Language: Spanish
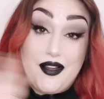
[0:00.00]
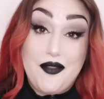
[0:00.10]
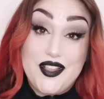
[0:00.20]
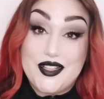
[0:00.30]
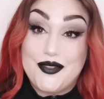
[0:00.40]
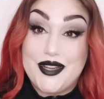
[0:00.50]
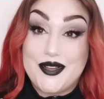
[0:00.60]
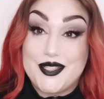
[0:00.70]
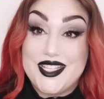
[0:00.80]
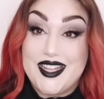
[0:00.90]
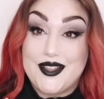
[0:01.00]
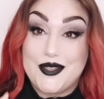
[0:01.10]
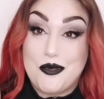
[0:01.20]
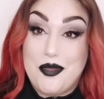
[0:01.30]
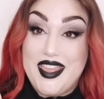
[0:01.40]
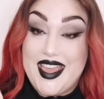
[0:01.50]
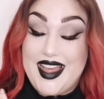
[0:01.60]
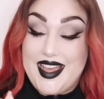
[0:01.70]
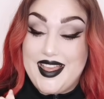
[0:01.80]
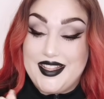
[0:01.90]
habréis visto alguna cosita que subí
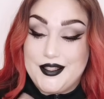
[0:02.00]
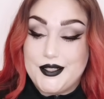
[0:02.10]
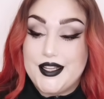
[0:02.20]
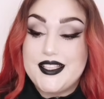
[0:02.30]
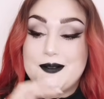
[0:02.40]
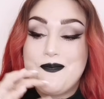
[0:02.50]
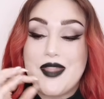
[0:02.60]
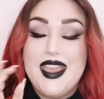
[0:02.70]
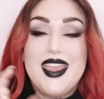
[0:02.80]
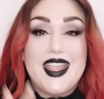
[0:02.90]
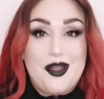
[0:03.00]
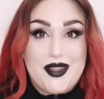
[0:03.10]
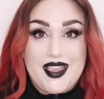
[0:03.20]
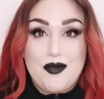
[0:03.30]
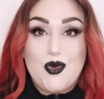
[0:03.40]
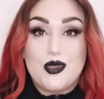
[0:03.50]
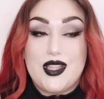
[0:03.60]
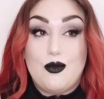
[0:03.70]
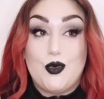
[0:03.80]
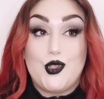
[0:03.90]
a Stories y la verdad que me
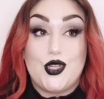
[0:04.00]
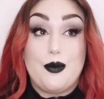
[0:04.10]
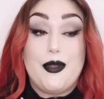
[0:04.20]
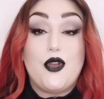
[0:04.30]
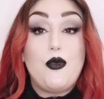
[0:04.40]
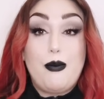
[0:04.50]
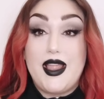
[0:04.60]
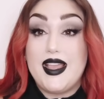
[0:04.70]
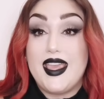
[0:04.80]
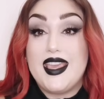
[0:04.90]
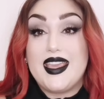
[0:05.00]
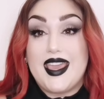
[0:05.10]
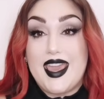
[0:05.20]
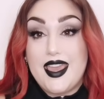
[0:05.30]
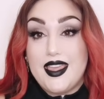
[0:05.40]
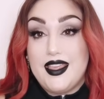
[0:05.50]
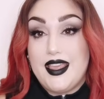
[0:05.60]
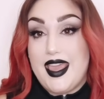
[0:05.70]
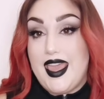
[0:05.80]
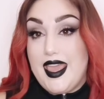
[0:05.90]
gusta mucho. Pero es un plan que
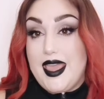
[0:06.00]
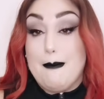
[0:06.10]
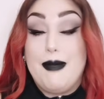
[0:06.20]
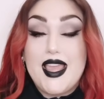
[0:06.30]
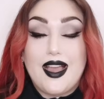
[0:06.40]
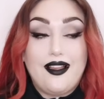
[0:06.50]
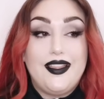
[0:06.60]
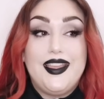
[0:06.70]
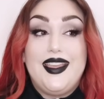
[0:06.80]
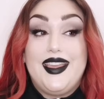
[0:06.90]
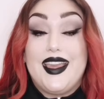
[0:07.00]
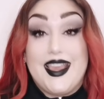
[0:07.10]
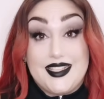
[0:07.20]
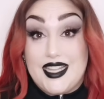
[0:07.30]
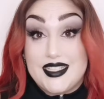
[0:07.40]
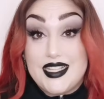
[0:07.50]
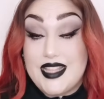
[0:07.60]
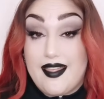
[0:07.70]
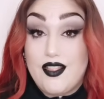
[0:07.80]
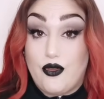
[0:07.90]
eh, implica estar
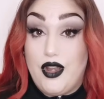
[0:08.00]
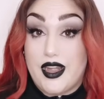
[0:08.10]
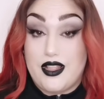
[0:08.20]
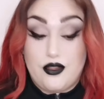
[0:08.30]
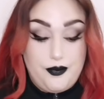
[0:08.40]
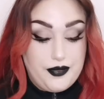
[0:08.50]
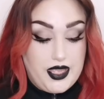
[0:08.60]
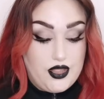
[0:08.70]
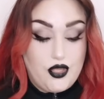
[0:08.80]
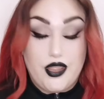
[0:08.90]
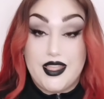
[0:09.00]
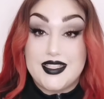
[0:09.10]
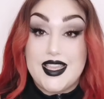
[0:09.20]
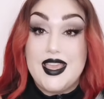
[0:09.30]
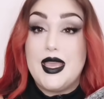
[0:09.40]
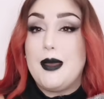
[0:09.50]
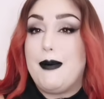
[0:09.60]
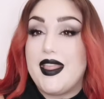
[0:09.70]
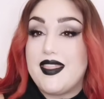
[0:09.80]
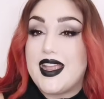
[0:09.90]
sentada todo el rato. Entonces,
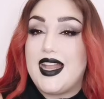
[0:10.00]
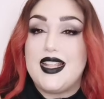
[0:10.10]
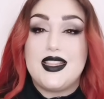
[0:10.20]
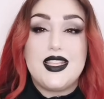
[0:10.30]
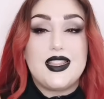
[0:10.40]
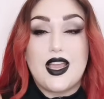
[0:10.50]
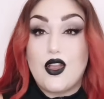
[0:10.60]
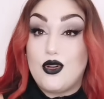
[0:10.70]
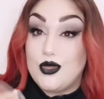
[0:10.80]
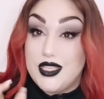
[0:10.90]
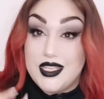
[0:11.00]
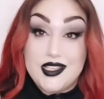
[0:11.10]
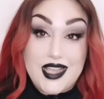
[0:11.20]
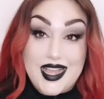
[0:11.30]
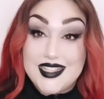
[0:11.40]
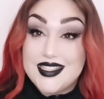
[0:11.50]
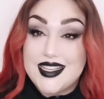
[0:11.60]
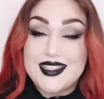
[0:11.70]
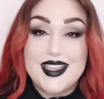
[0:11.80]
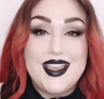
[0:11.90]
prendas calentitas, cozy,
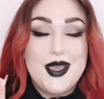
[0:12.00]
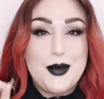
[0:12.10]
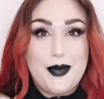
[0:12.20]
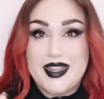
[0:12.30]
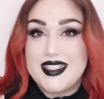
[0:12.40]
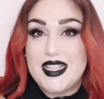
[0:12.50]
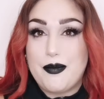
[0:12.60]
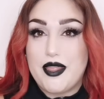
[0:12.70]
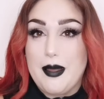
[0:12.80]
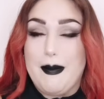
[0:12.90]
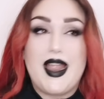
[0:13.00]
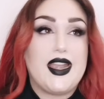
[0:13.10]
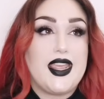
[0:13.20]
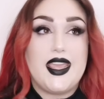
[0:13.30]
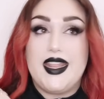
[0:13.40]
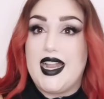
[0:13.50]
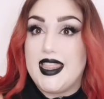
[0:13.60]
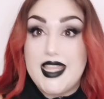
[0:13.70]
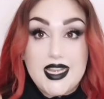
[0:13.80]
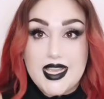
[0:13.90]
anchas para ese tipo de planes, ir al
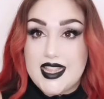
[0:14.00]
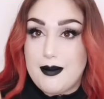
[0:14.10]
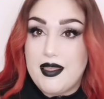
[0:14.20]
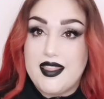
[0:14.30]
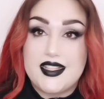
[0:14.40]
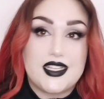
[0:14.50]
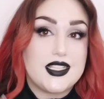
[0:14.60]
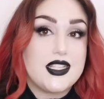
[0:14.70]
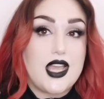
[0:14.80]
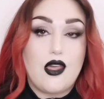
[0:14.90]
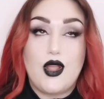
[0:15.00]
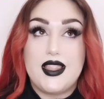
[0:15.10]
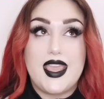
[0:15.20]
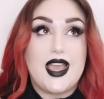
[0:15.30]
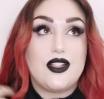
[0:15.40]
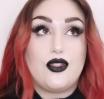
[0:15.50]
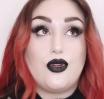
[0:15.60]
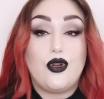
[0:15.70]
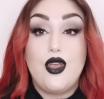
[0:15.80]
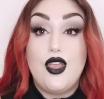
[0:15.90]
cine, que también de estar sentado al
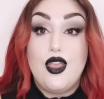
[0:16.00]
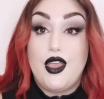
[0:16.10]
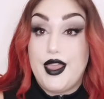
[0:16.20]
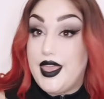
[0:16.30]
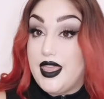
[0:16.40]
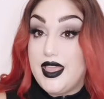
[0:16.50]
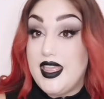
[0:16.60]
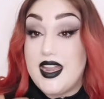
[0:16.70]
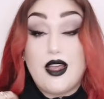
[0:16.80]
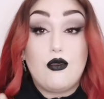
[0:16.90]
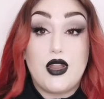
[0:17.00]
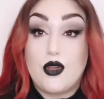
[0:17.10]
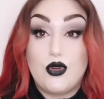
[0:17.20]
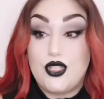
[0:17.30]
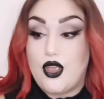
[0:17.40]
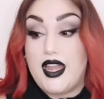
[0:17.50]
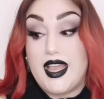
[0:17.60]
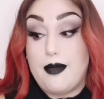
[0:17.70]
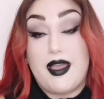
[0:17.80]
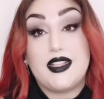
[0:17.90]
teatro, eh, ir a una excursión en
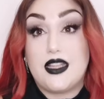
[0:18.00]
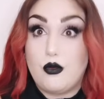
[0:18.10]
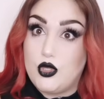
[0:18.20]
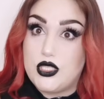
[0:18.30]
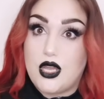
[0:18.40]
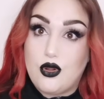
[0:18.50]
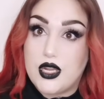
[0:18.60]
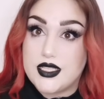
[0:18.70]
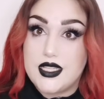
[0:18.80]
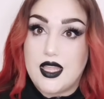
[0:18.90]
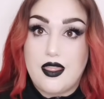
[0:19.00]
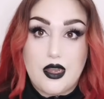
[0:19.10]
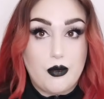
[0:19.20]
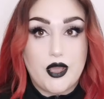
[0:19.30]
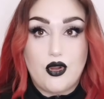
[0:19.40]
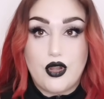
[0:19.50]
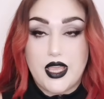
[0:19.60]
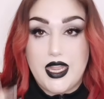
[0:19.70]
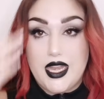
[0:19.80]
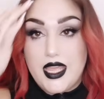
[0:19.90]
la que vas a estar muchas horas sentada a lo mejor
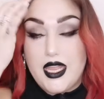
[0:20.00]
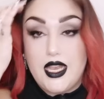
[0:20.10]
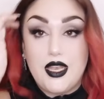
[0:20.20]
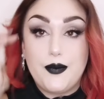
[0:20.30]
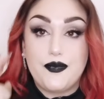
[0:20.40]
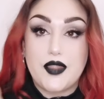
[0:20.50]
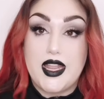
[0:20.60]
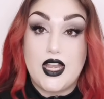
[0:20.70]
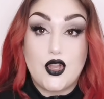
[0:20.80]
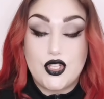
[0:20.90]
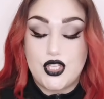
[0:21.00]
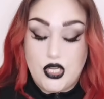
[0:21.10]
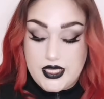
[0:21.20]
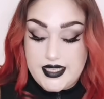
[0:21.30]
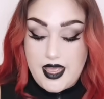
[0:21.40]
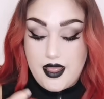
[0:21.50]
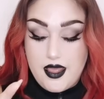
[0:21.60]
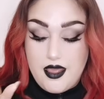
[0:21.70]
en el, en el coche, lo que sea,